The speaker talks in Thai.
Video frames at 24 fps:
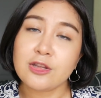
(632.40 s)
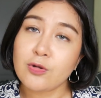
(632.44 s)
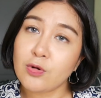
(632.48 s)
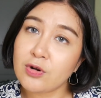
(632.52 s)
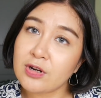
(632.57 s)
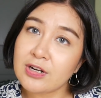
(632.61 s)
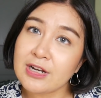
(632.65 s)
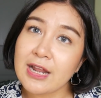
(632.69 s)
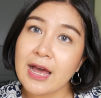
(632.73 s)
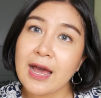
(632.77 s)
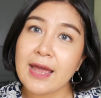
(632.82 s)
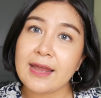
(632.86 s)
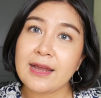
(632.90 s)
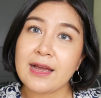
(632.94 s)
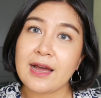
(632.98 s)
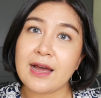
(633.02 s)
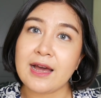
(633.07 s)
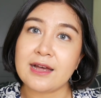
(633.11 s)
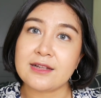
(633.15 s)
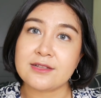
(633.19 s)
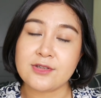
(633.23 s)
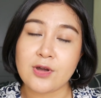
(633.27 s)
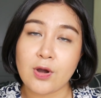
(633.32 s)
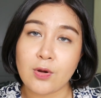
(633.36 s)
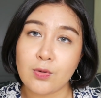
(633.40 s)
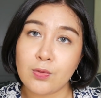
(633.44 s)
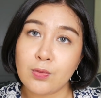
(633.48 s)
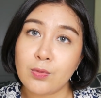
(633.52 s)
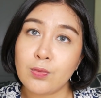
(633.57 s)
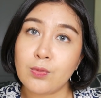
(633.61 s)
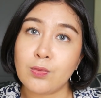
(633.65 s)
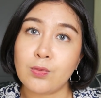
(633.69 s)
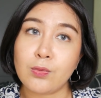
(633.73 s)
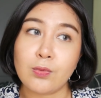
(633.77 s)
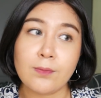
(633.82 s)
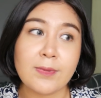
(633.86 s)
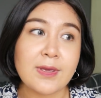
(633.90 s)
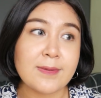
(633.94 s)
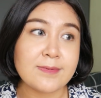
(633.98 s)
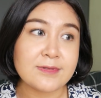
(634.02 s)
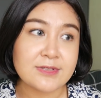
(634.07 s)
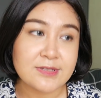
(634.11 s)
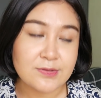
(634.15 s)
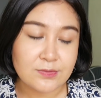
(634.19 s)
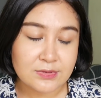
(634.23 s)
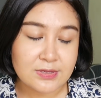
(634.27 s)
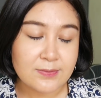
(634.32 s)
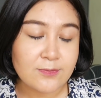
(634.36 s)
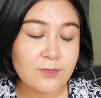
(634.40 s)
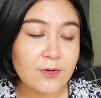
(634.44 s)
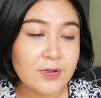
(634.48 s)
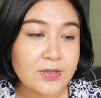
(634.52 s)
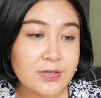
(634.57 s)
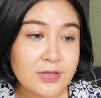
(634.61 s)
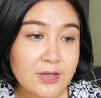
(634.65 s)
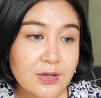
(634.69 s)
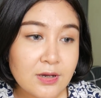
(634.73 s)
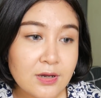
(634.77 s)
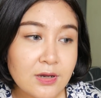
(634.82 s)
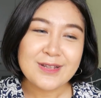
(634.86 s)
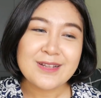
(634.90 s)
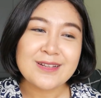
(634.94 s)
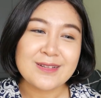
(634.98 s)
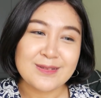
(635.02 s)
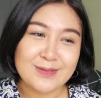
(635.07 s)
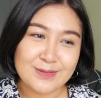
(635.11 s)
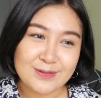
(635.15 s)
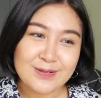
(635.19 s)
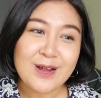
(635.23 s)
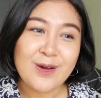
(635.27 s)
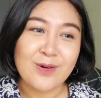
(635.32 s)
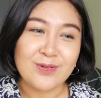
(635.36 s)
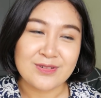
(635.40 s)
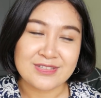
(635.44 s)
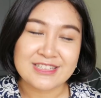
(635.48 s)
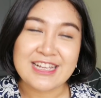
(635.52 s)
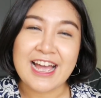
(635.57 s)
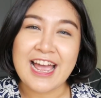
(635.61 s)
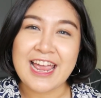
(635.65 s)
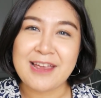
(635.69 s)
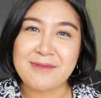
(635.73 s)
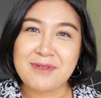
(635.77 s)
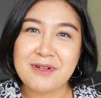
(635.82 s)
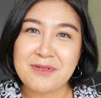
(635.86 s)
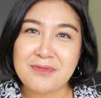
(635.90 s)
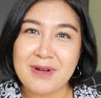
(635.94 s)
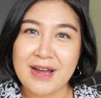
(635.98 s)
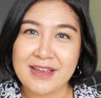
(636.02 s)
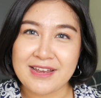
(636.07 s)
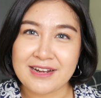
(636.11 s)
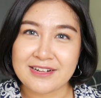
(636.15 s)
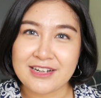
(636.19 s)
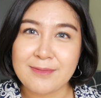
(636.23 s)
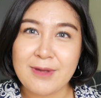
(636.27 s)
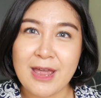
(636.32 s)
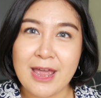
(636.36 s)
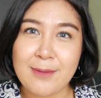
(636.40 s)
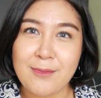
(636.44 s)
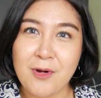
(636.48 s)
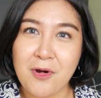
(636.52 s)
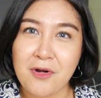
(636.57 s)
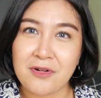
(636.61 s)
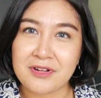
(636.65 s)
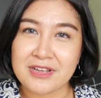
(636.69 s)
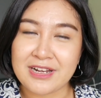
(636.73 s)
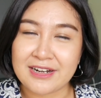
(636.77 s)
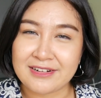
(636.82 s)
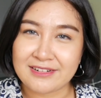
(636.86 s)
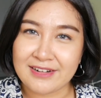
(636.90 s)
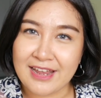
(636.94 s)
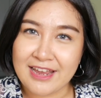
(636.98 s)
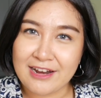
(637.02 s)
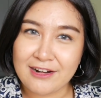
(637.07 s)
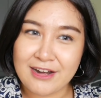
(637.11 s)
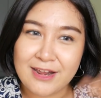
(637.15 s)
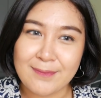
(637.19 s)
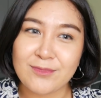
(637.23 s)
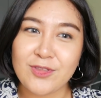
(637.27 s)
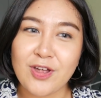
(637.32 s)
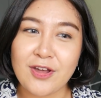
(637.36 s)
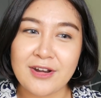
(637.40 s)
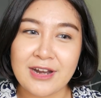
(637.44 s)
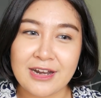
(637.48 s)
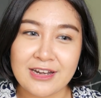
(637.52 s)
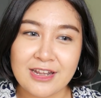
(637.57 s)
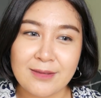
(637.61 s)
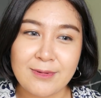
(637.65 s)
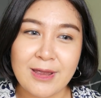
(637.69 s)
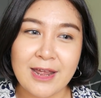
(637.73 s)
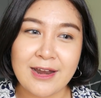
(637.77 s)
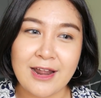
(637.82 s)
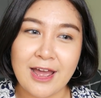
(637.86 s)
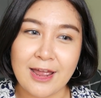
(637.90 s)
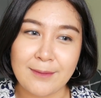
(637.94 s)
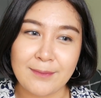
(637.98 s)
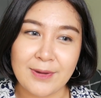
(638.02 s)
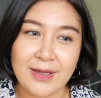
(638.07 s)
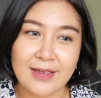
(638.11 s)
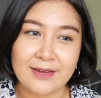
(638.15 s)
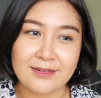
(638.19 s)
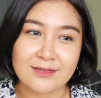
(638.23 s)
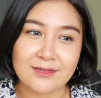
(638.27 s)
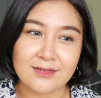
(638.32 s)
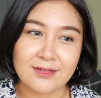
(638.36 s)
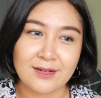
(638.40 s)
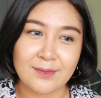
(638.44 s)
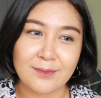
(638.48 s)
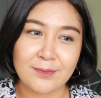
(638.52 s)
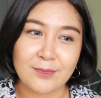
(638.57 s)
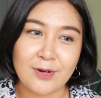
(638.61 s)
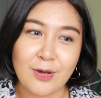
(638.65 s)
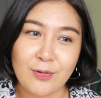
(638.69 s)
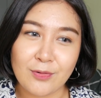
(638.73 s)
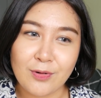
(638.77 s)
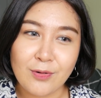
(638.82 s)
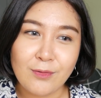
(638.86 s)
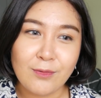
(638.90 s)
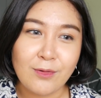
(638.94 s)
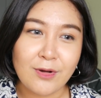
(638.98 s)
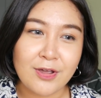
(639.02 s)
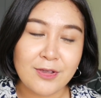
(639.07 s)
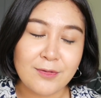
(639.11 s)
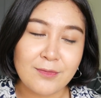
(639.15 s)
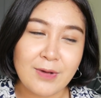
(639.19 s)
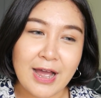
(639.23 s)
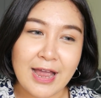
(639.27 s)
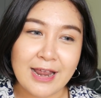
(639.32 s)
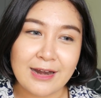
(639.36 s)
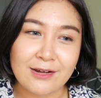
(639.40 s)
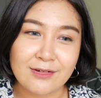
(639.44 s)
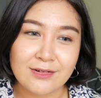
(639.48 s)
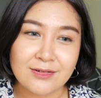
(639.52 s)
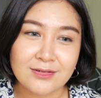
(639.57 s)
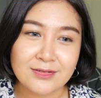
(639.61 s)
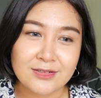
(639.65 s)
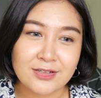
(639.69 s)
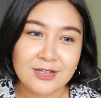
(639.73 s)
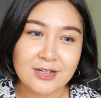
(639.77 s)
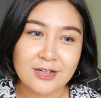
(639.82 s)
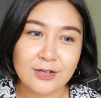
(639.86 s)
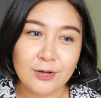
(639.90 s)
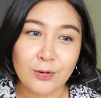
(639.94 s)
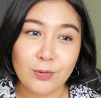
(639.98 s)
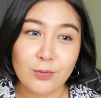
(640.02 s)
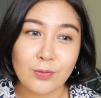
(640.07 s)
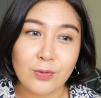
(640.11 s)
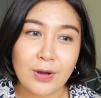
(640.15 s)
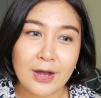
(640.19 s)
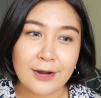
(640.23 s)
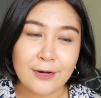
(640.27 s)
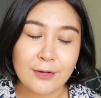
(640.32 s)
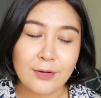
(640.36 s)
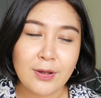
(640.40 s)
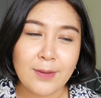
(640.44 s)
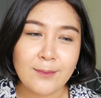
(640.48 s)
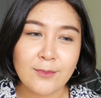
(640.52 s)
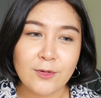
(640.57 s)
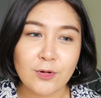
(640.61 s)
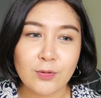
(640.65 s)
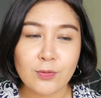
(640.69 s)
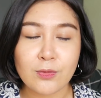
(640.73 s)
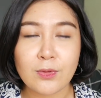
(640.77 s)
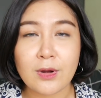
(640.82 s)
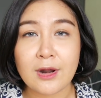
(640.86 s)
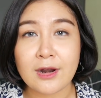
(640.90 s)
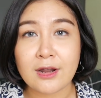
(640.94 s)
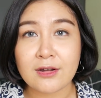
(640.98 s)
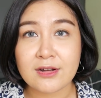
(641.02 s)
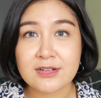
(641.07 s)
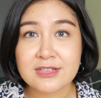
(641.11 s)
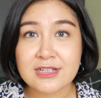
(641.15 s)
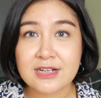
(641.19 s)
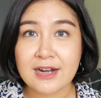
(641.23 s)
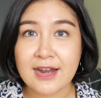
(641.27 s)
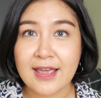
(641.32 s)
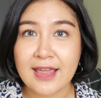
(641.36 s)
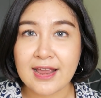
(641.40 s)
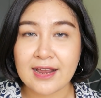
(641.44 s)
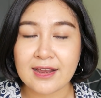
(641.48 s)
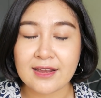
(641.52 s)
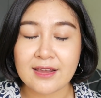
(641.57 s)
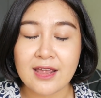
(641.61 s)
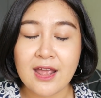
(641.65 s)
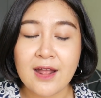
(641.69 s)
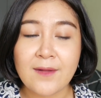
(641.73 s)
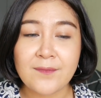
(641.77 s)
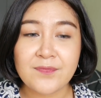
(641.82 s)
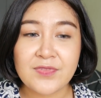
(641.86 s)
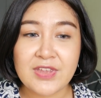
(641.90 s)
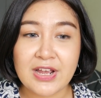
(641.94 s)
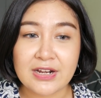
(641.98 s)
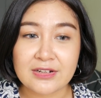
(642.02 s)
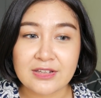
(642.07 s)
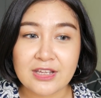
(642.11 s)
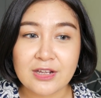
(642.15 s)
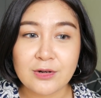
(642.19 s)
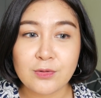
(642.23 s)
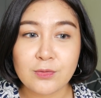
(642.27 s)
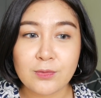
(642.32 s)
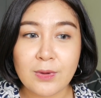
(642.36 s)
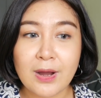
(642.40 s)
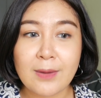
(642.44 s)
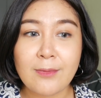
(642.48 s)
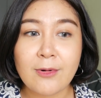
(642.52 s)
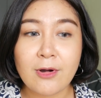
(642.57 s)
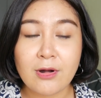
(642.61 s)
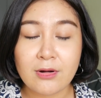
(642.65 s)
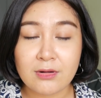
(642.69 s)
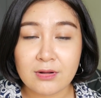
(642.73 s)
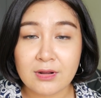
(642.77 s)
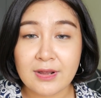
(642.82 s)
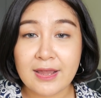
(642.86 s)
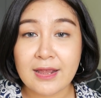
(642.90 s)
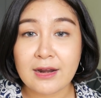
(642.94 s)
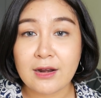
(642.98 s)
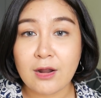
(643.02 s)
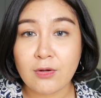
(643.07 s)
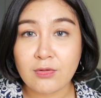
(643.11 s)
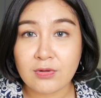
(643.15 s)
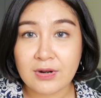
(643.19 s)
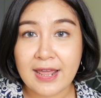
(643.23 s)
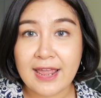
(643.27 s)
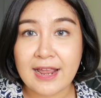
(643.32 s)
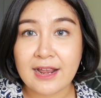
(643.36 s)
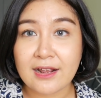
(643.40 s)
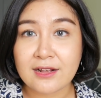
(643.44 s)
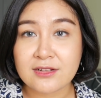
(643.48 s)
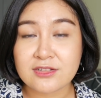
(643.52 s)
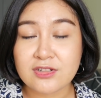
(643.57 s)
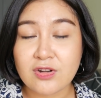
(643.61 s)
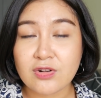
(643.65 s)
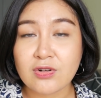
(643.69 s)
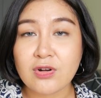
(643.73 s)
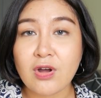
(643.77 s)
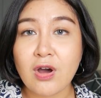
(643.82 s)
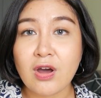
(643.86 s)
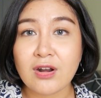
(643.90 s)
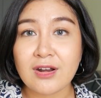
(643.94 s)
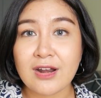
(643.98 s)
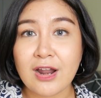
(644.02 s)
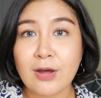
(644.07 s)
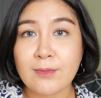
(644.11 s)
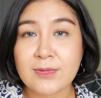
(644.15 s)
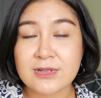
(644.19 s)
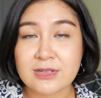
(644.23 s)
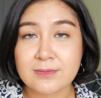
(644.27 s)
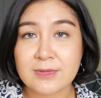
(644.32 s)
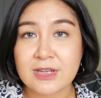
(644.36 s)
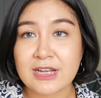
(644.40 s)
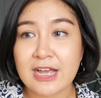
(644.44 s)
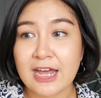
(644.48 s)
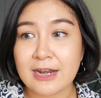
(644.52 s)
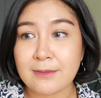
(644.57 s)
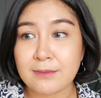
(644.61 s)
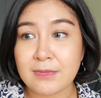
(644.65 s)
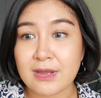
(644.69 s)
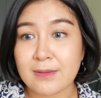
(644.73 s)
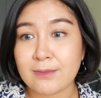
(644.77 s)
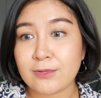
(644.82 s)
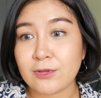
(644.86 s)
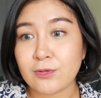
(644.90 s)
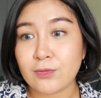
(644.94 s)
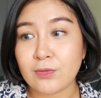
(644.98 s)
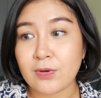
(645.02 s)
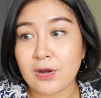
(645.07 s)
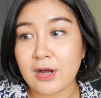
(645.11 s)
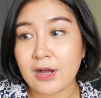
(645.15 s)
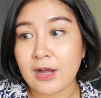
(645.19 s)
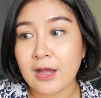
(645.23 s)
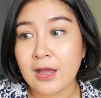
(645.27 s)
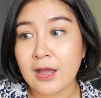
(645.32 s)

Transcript: ทนได้ค่ะเจาะหูบีบสิวเจ็บกว่าเยอะเรื่องของใจมากกว่าอย่างที่แพรบอกอย่างในคลิปตอนนั้นที่แพรถ่ายไปคือเราก็โวยวายแล้วก็คือกลัวด้วยความกลัวแล้วก็จะเกรงอย่างที่รู้ว่าพอเราเกรงช่องคลอดเรามันจะมีการบีบตัว